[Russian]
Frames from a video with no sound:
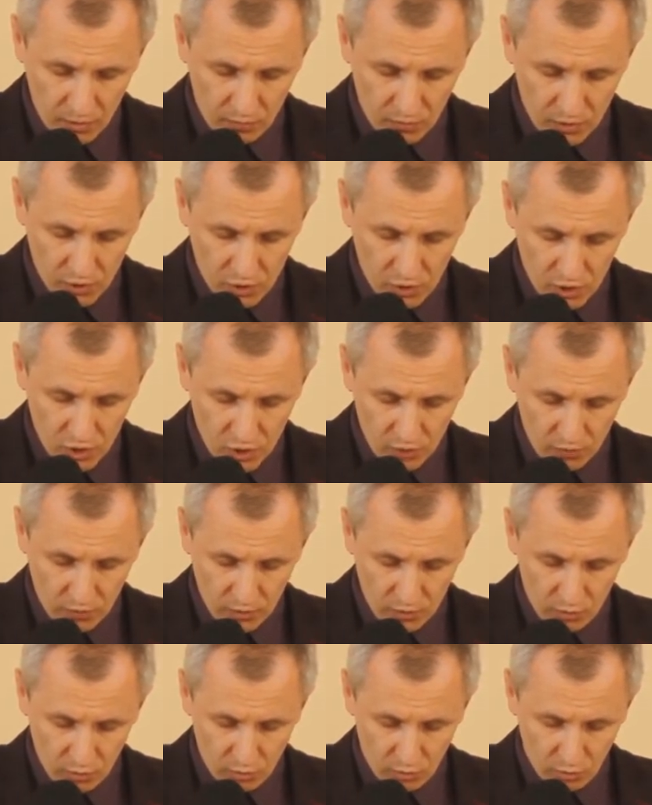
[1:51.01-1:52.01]
Вошедший
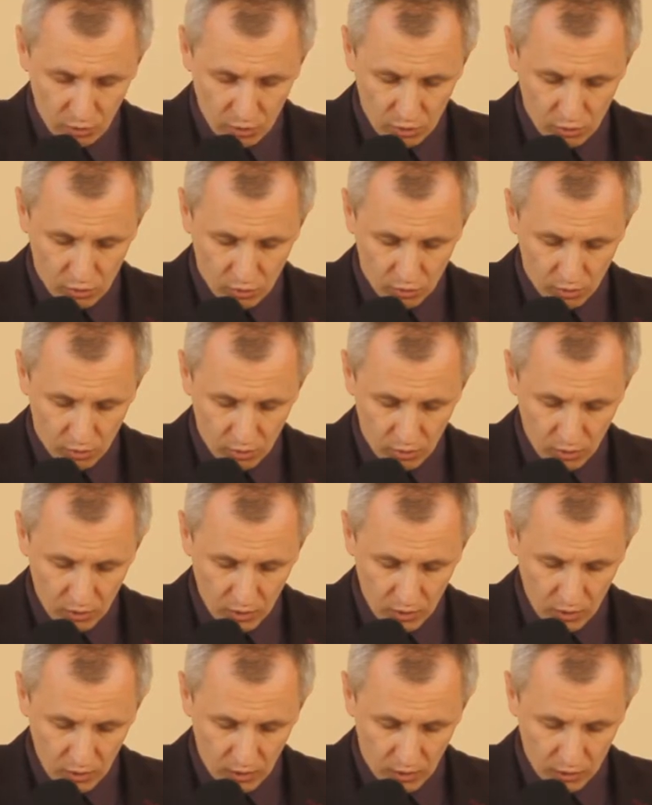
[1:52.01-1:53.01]
в одну
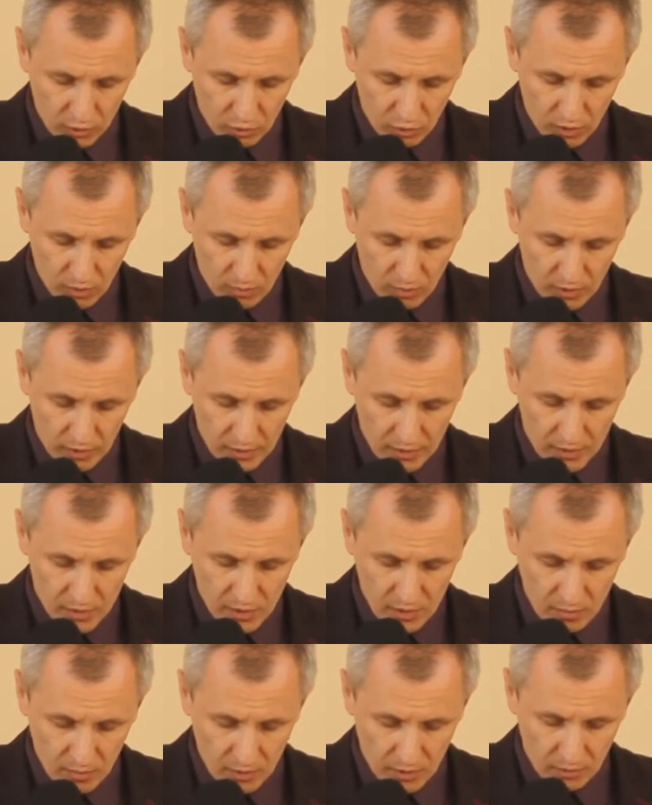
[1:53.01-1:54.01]
лодку, которая была
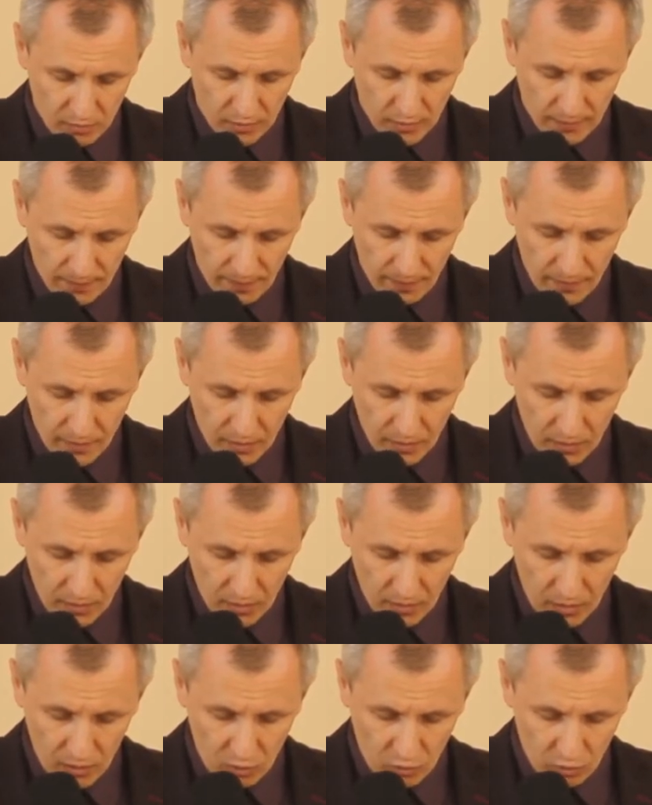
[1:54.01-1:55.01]
Симонова,
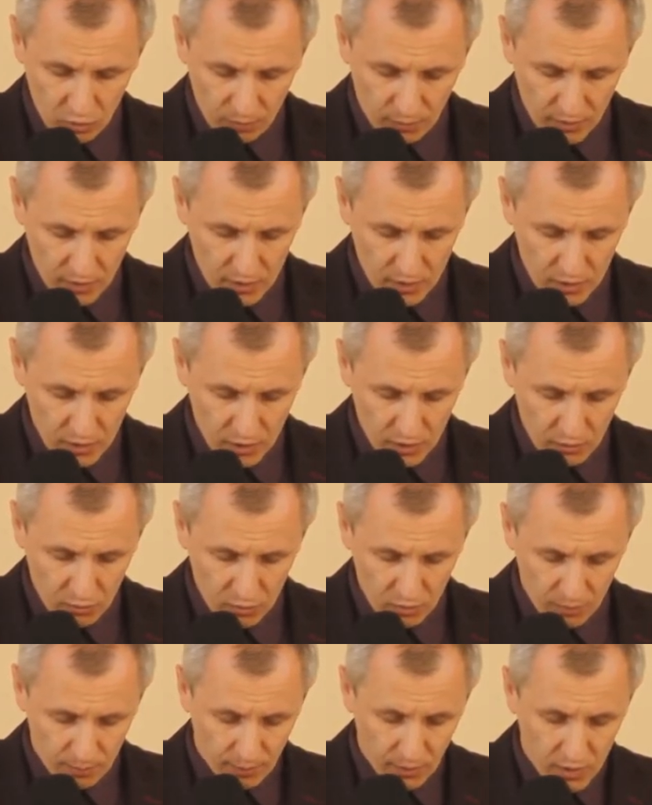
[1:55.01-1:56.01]
он просил
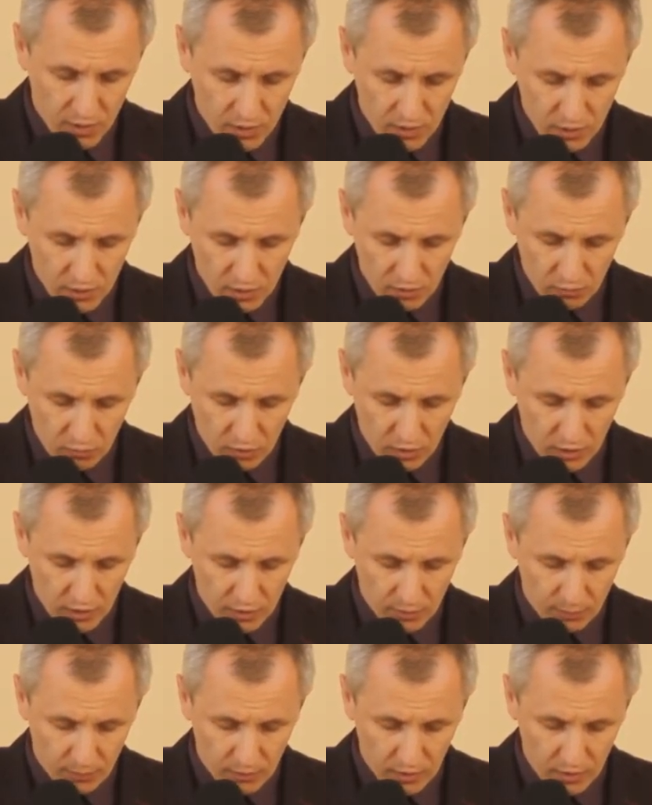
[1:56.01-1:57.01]
его, просил его
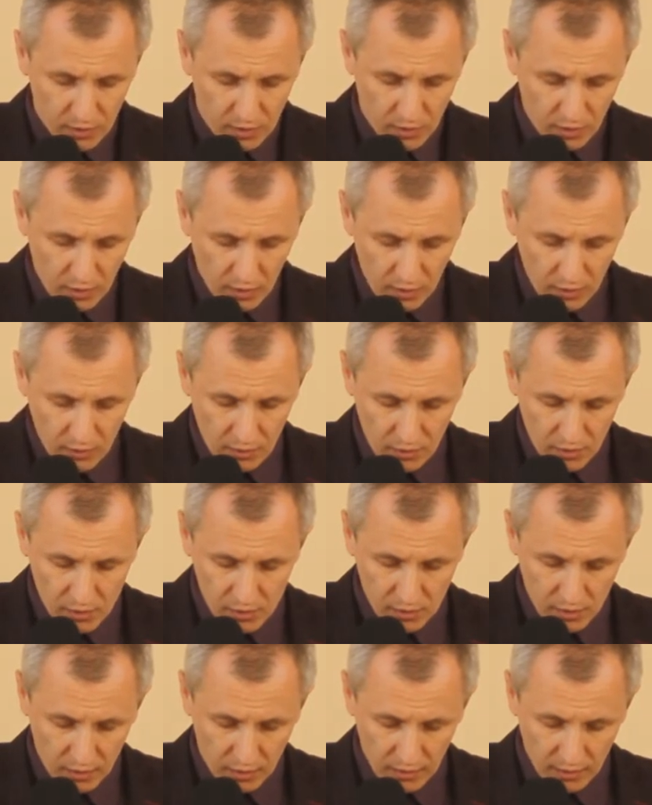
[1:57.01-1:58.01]
отплыть
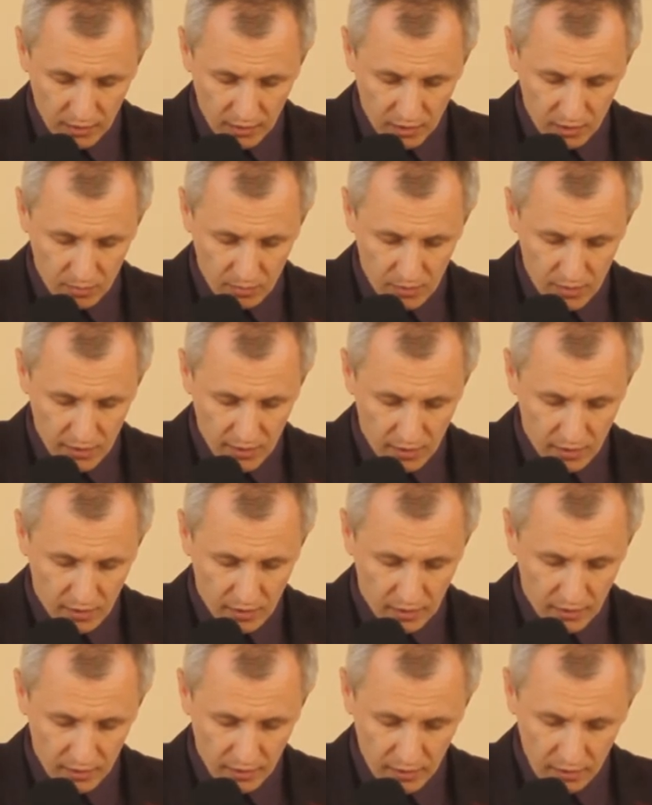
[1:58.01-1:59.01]
несколько от
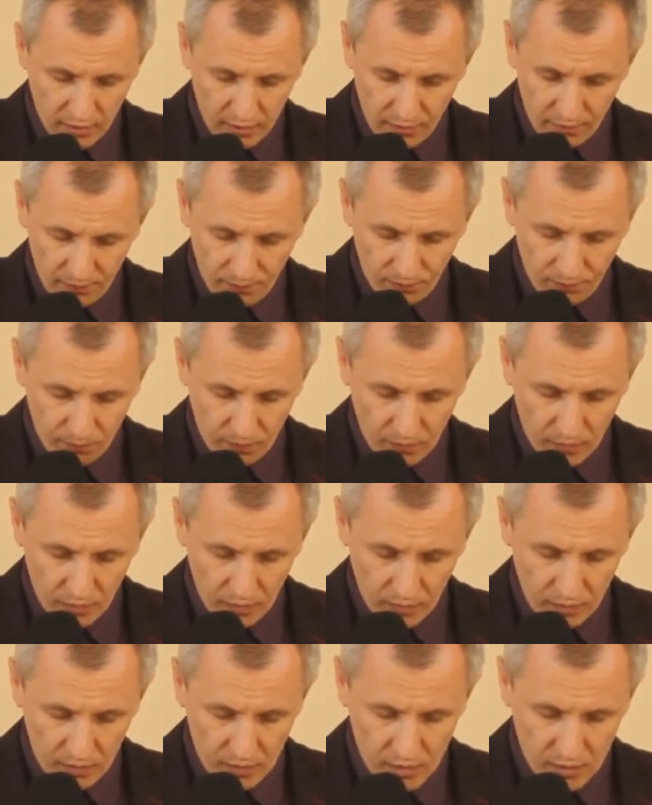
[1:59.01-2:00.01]
берега,
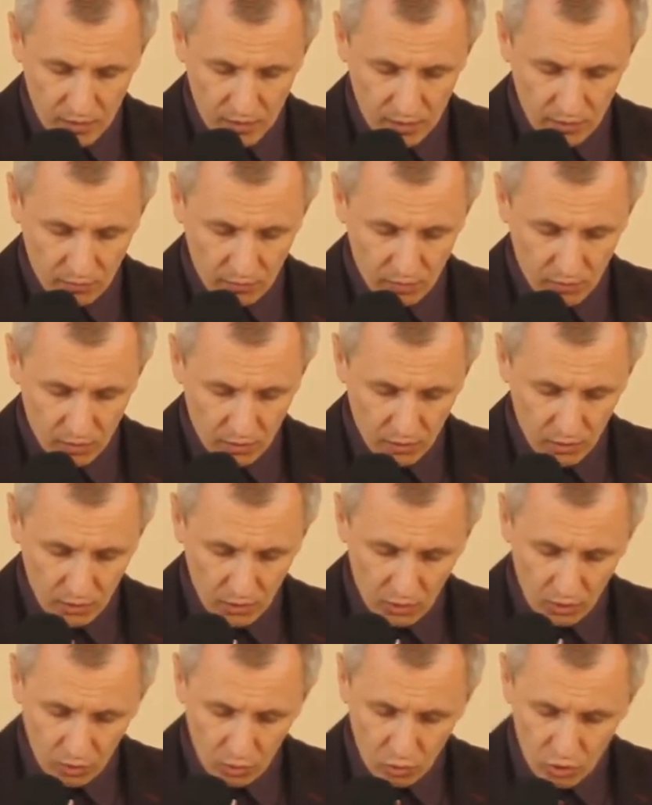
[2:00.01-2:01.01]
и сев,
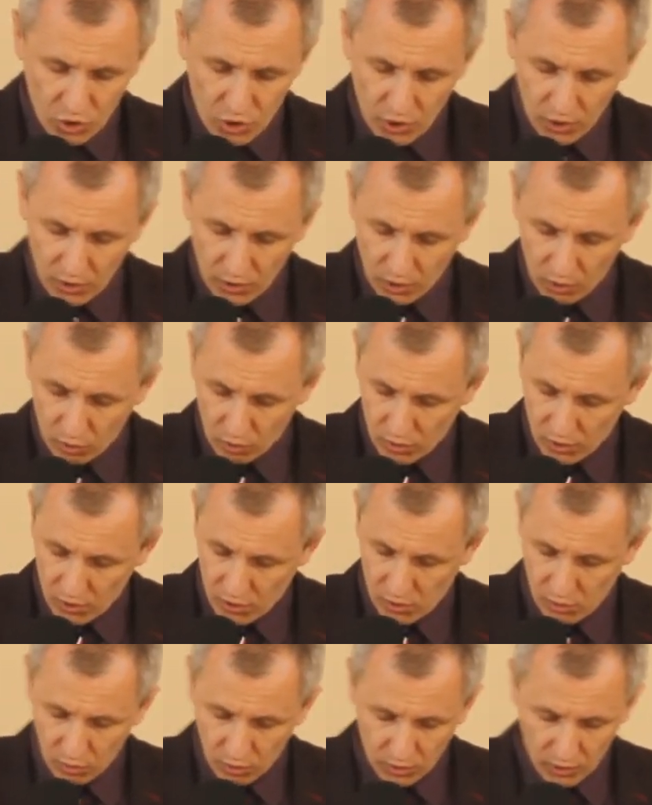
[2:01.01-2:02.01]
учил народ
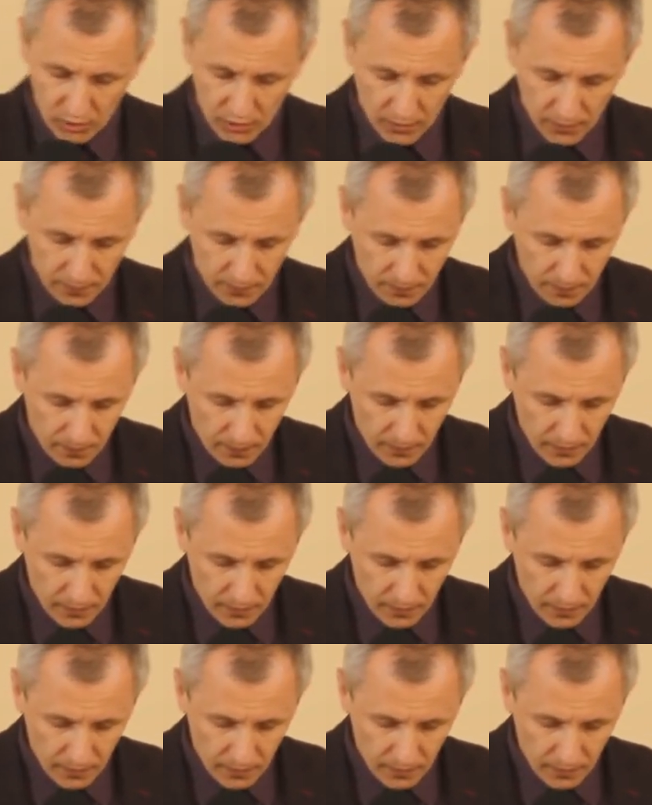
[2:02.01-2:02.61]
из лодки.